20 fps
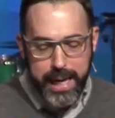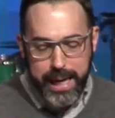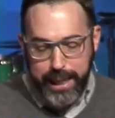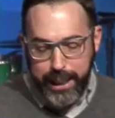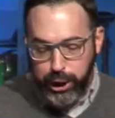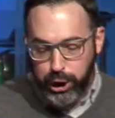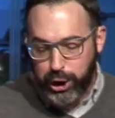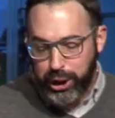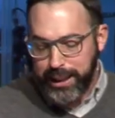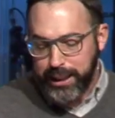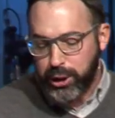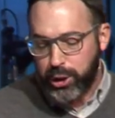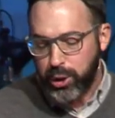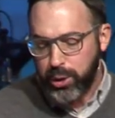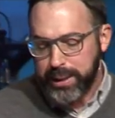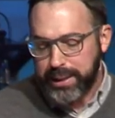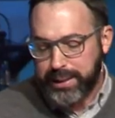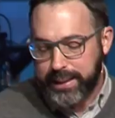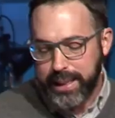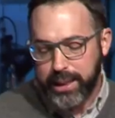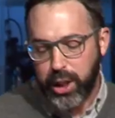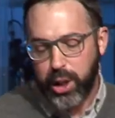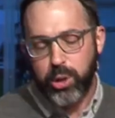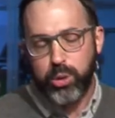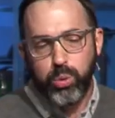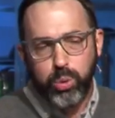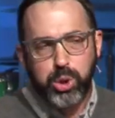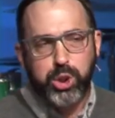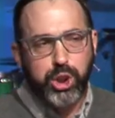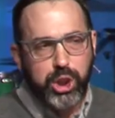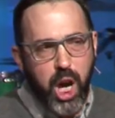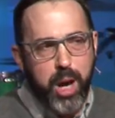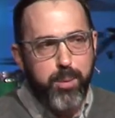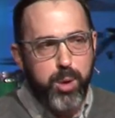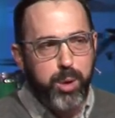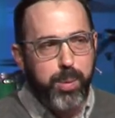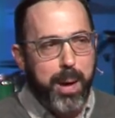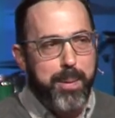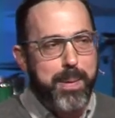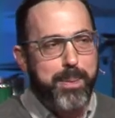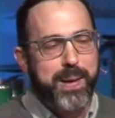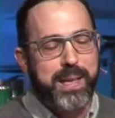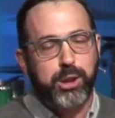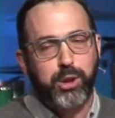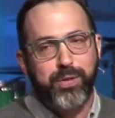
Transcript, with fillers: Et Jésus dit que nous sommes une brebis.